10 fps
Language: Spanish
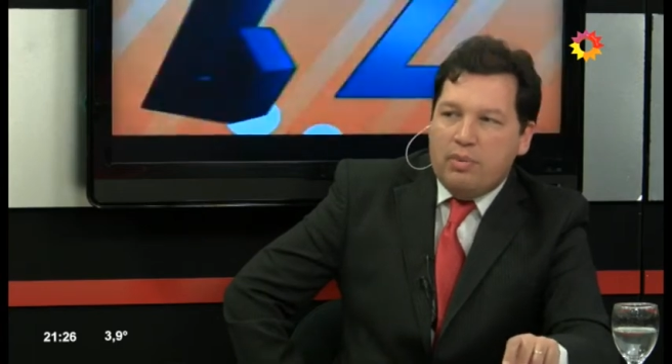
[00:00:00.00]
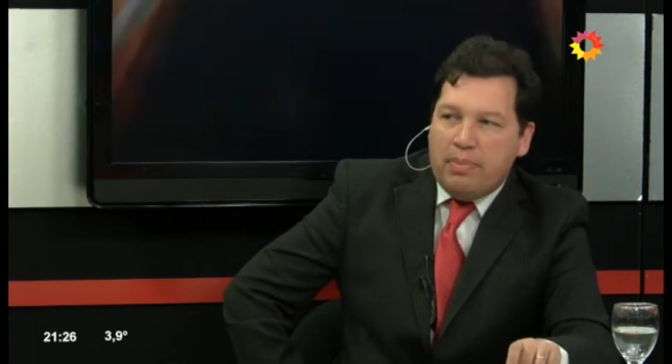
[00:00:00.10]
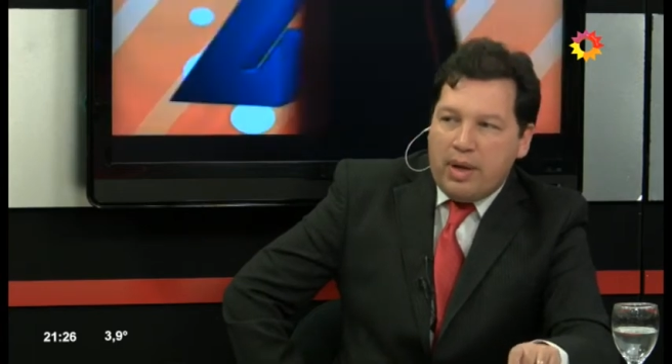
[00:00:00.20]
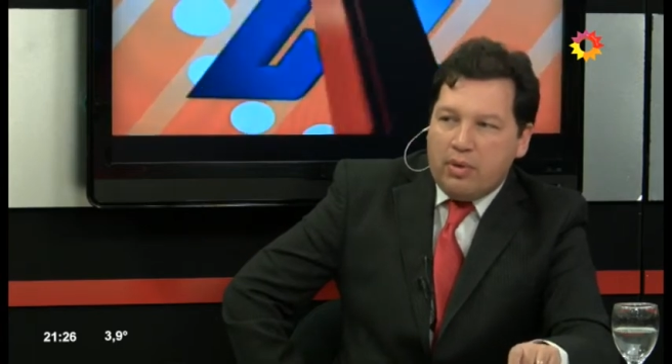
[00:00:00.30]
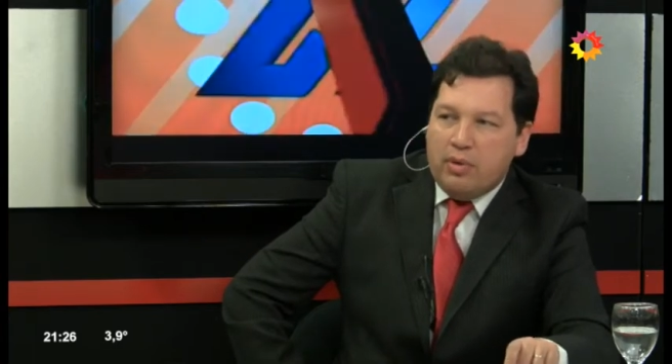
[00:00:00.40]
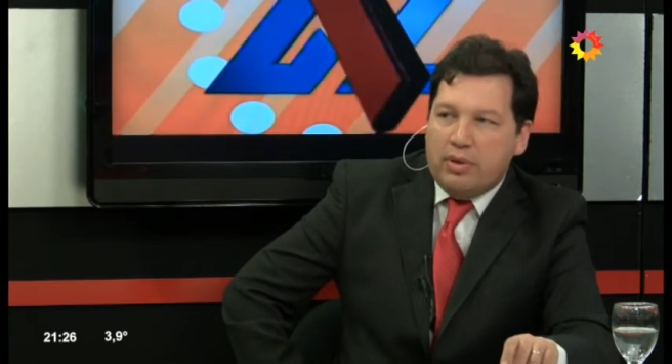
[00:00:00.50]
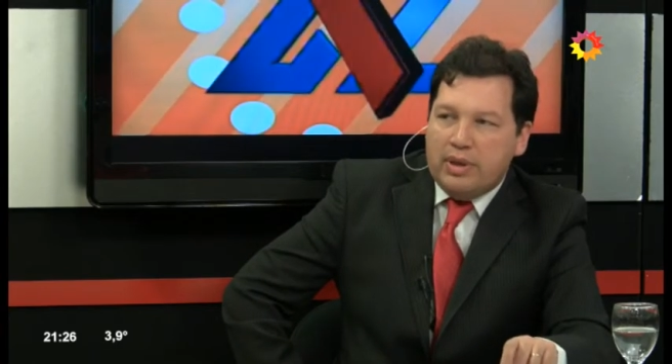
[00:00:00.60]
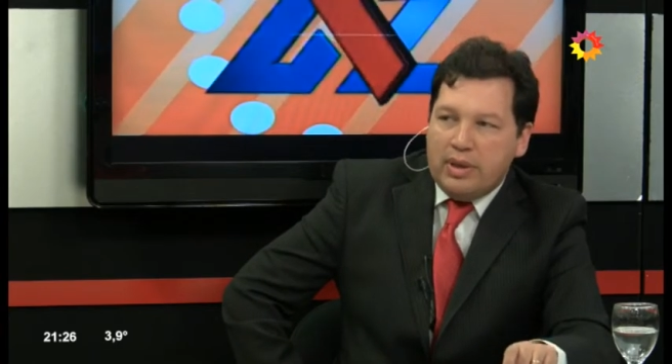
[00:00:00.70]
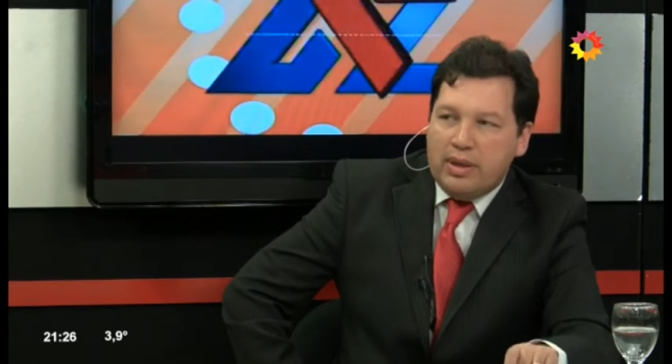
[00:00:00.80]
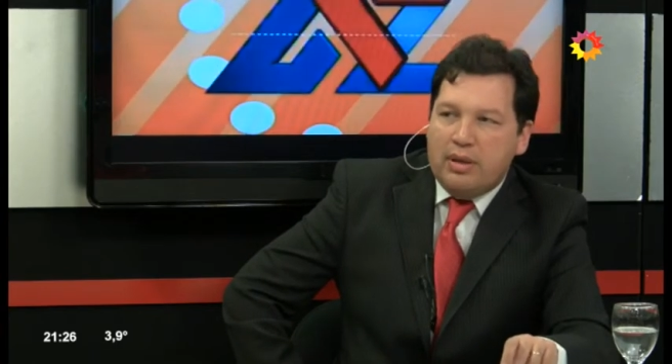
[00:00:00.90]
el pago
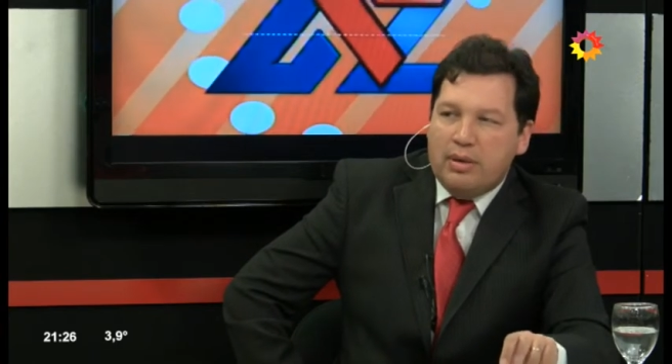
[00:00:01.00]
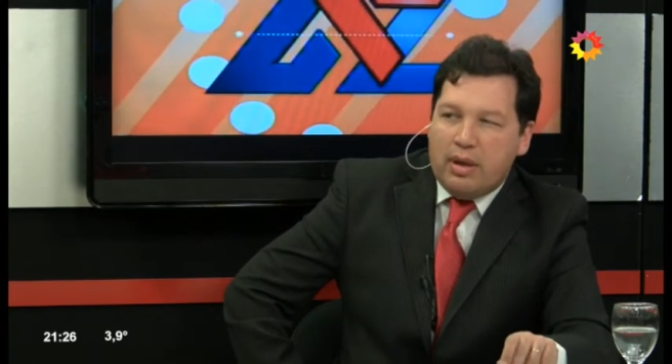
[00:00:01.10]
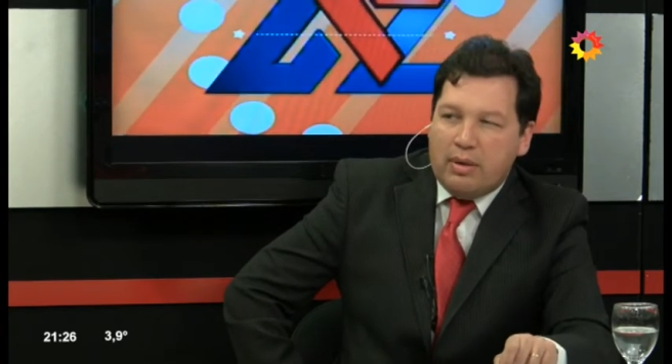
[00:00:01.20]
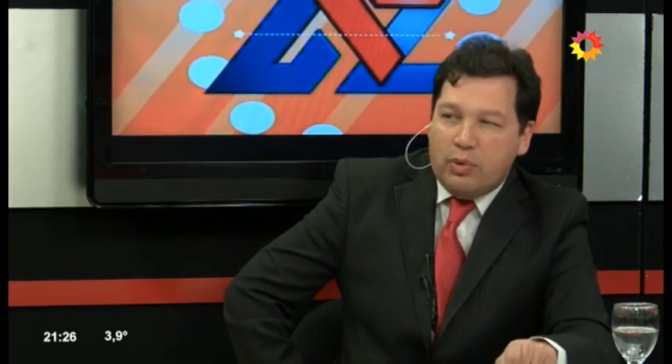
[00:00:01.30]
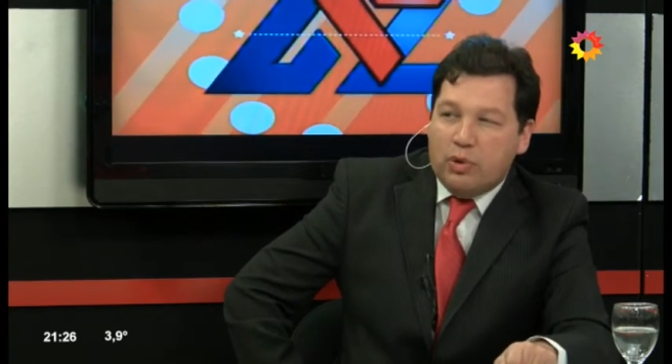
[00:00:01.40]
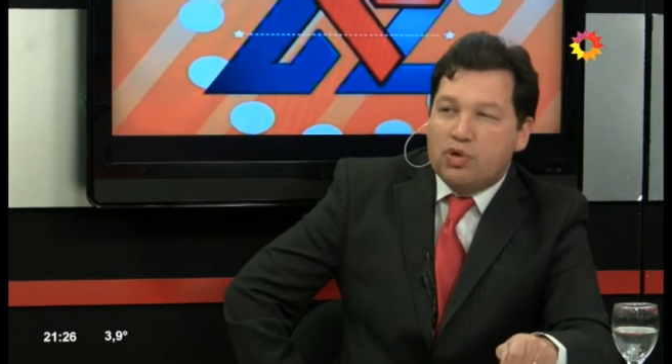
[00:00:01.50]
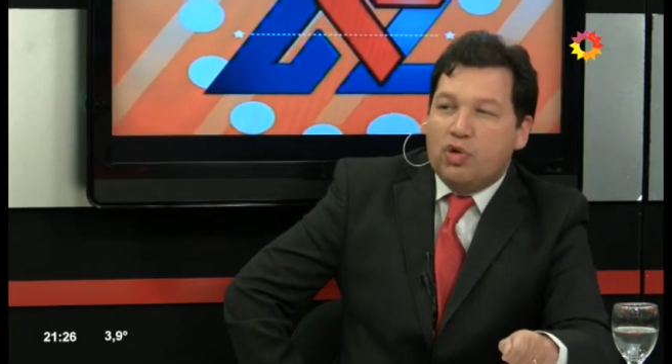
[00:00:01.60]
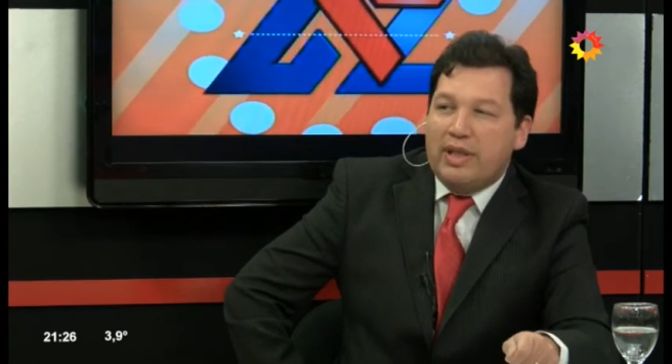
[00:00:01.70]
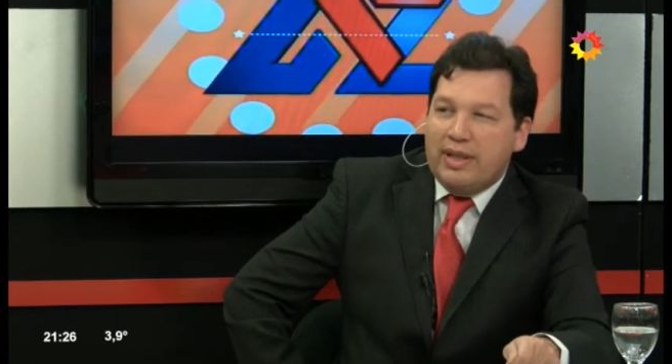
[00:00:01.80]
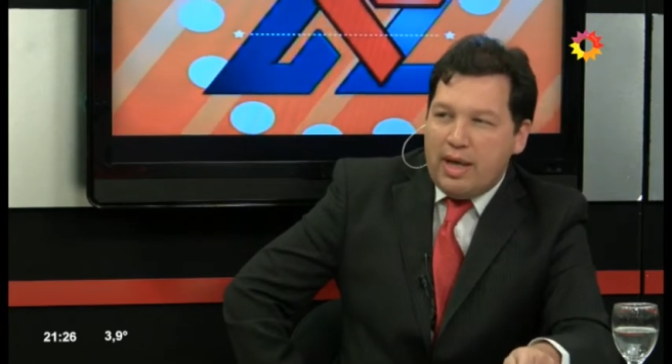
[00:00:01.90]
del abono
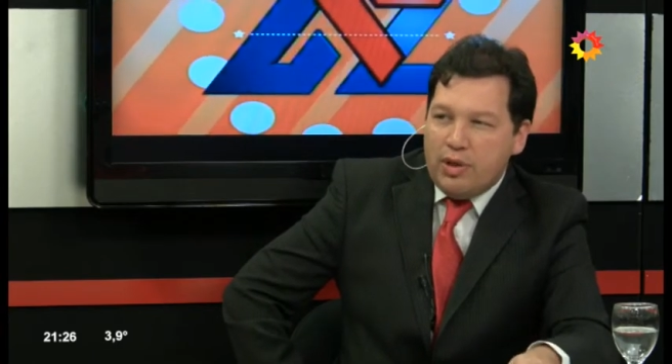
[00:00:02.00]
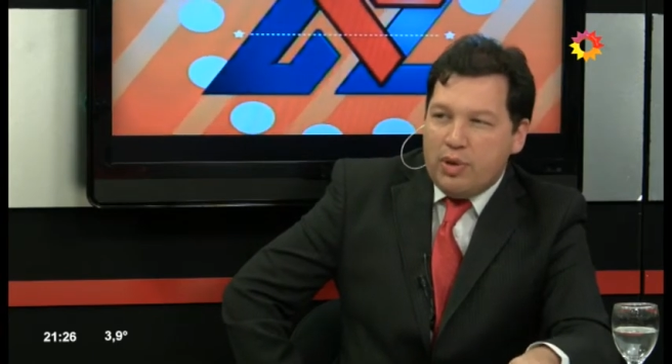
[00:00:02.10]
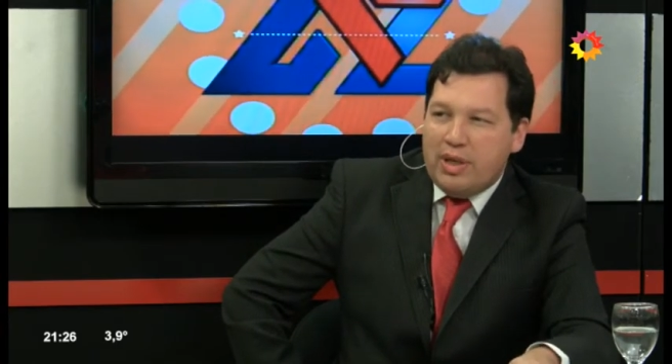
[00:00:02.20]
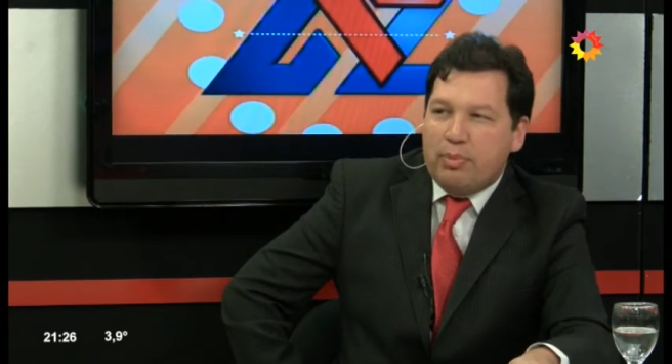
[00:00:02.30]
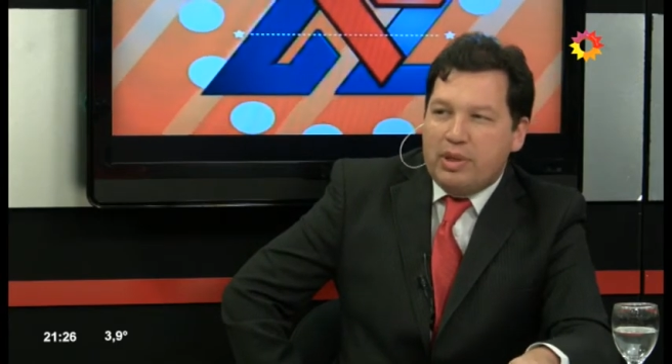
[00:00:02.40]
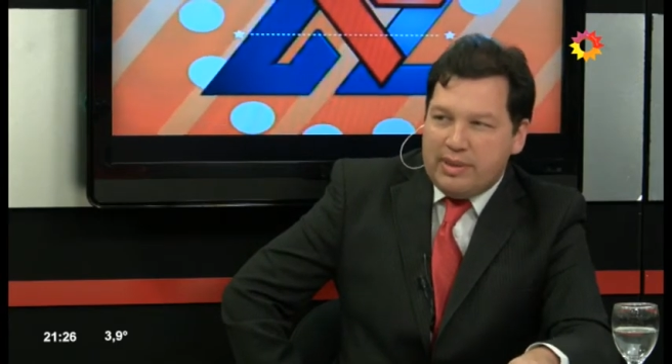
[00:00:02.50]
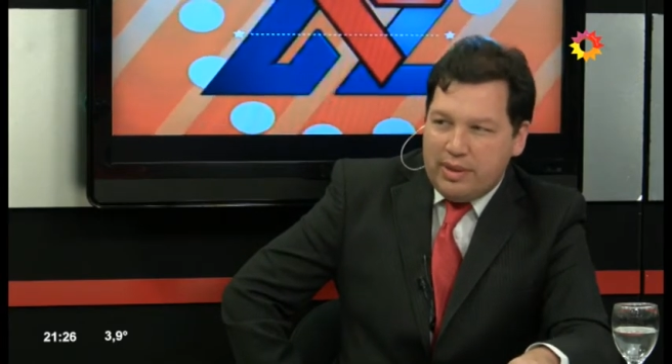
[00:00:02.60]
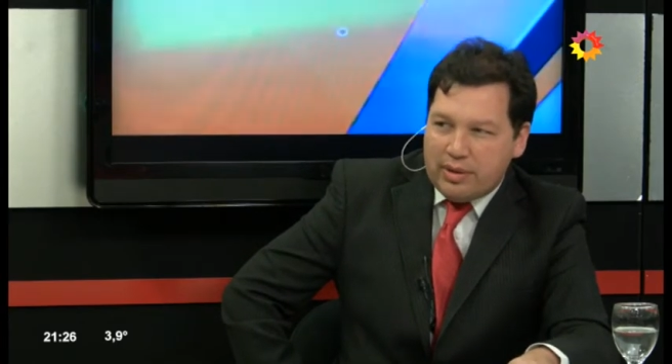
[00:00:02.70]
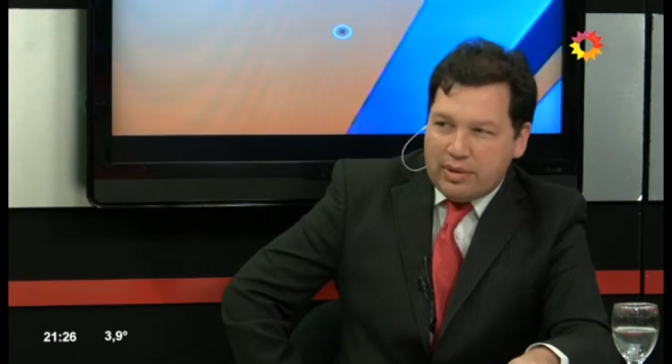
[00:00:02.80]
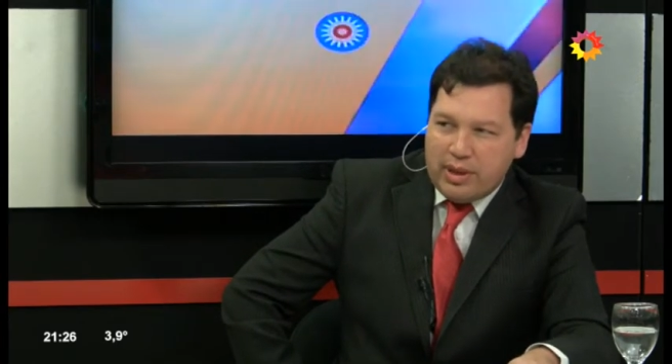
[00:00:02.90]
solidario a la
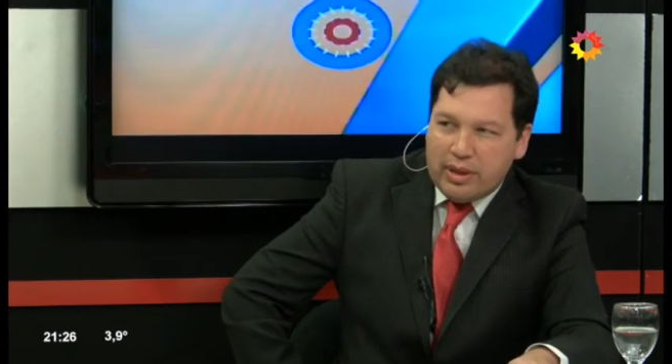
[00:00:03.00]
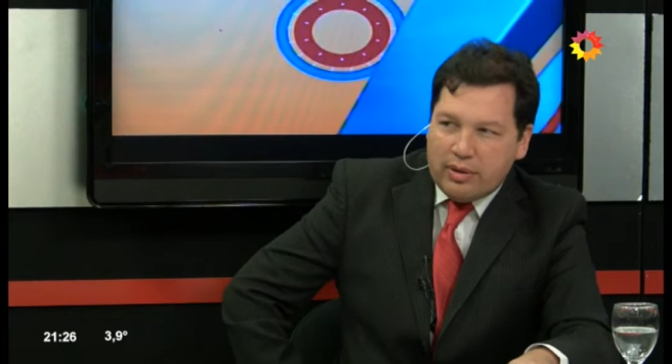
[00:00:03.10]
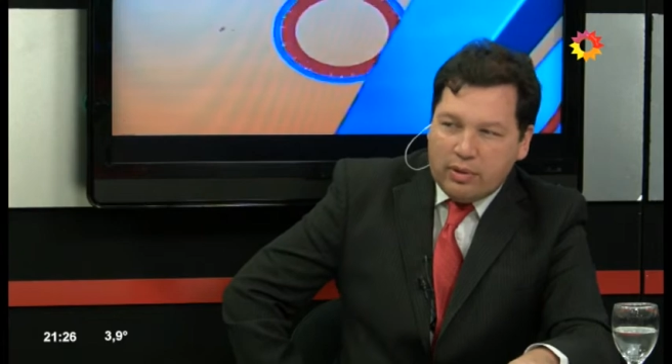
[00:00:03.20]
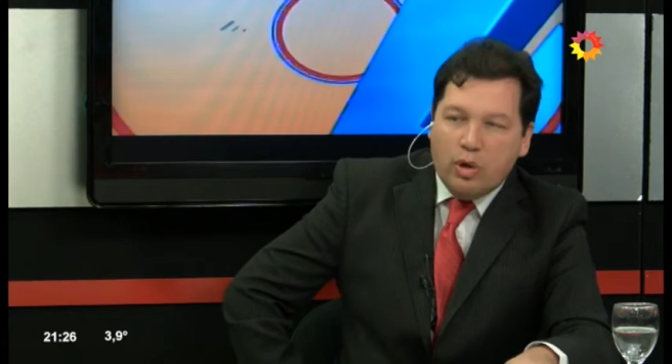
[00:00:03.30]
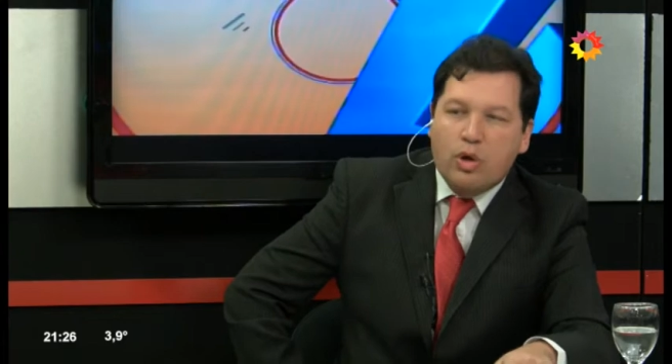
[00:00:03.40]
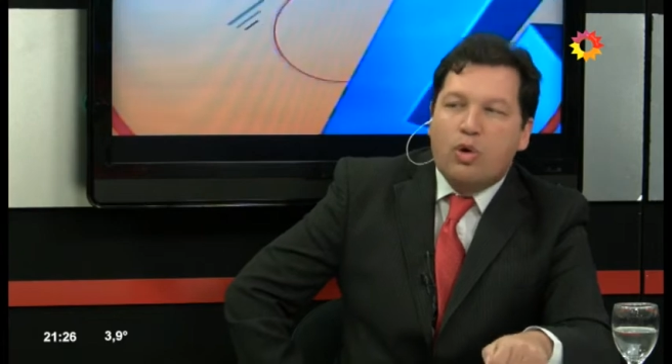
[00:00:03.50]
policía de Río Negro.